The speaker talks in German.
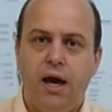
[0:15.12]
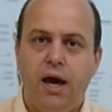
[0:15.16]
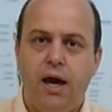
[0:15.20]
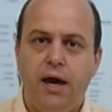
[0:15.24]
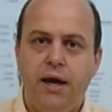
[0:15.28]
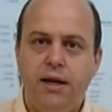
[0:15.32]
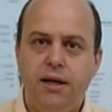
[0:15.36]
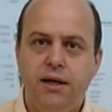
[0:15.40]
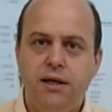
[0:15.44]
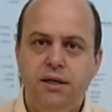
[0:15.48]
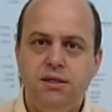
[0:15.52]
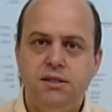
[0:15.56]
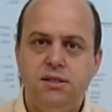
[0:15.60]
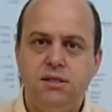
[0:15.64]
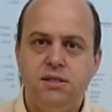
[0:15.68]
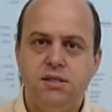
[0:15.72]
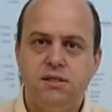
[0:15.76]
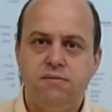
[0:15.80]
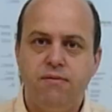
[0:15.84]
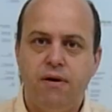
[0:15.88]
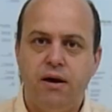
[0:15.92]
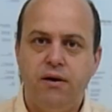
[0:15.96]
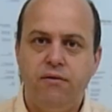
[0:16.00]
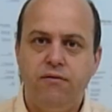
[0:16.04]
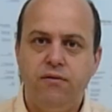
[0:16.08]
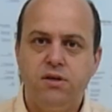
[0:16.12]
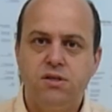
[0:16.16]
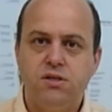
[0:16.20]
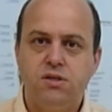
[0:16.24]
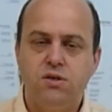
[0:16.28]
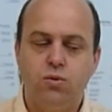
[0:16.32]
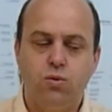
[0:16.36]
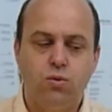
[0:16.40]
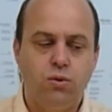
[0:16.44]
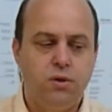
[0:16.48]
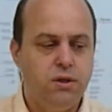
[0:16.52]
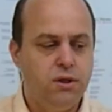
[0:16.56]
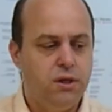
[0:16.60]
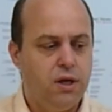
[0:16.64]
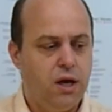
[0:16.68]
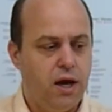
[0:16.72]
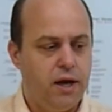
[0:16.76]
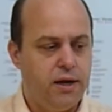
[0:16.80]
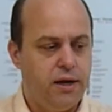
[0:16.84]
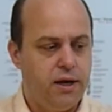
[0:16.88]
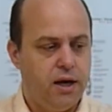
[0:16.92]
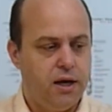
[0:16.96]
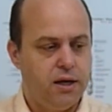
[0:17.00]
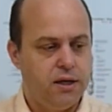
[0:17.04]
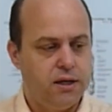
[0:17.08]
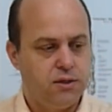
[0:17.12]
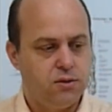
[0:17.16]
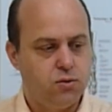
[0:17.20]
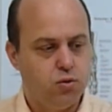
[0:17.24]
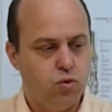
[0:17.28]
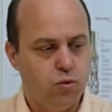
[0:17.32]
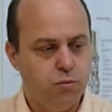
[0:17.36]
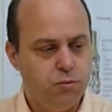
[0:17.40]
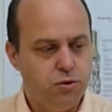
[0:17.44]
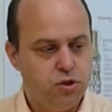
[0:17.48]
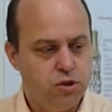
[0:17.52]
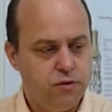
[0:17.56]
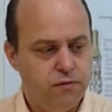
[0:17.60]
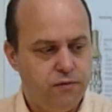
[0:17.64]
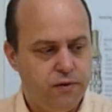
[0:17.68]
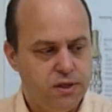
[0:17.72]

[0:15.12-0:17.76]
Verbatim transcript: Erhältlich sind zwei Versionen, eine anatomische